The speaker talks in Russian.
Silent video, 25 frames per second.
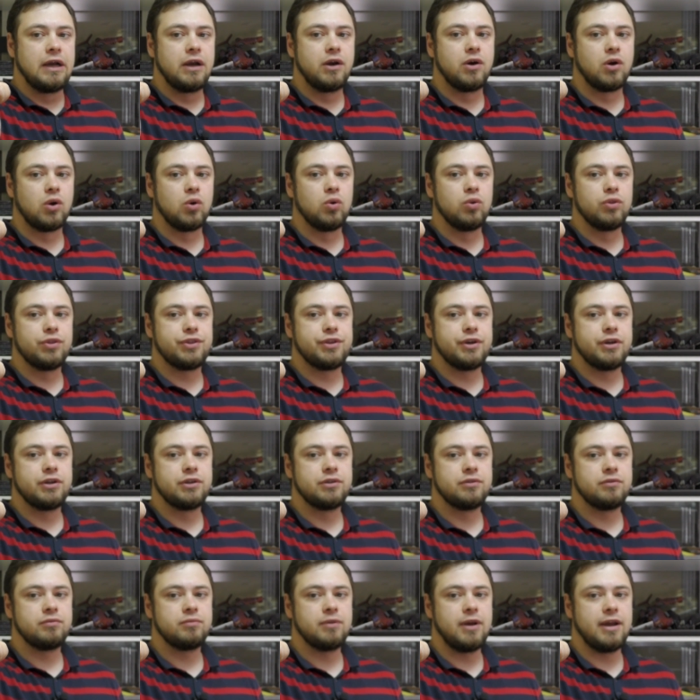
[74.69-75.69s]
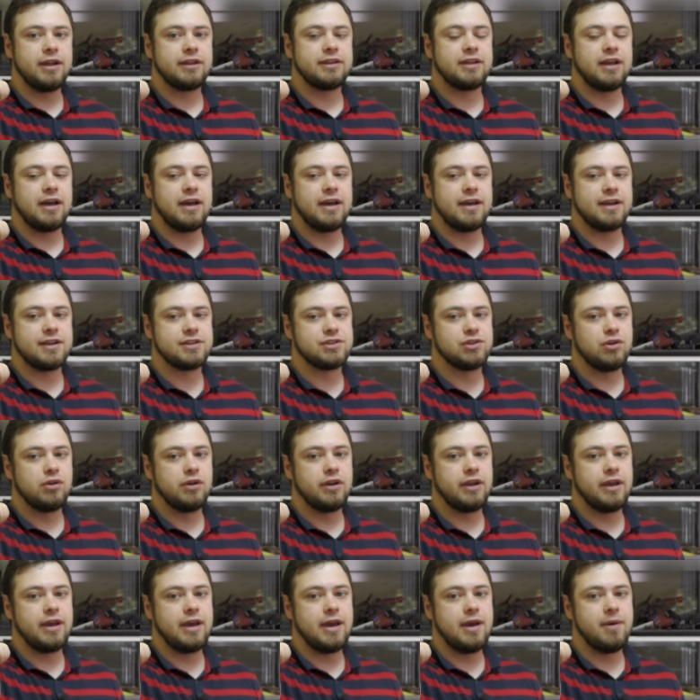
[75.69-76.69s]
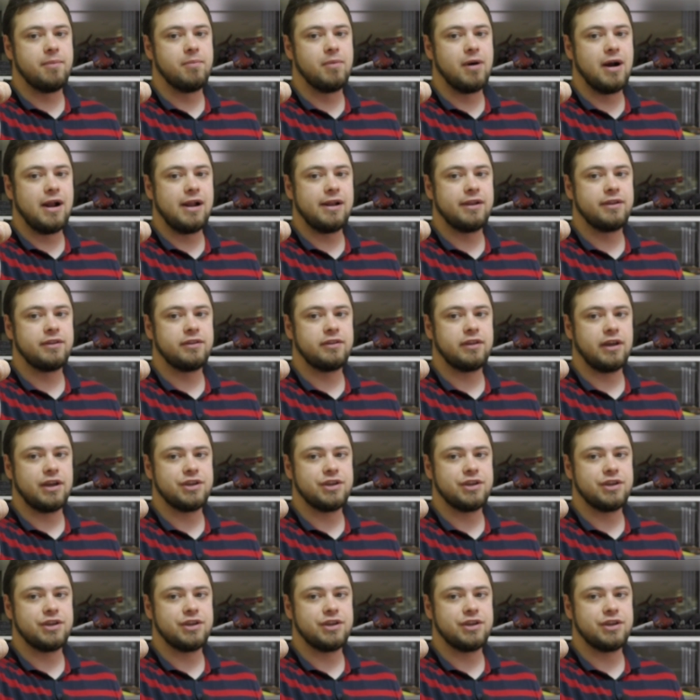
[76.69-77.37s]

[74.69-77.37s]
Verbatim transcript: грунт это аэрозольная эмаль